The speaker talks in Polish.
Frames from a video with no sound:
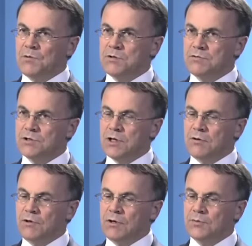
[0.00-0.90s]

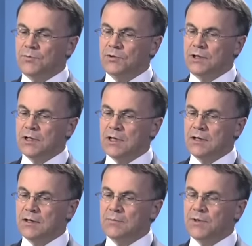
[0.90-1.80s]
usłyszał od
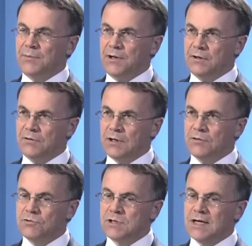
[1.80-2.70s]
Putina premier
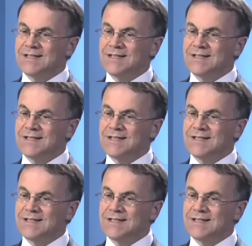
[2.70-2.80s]
Donald Tusk,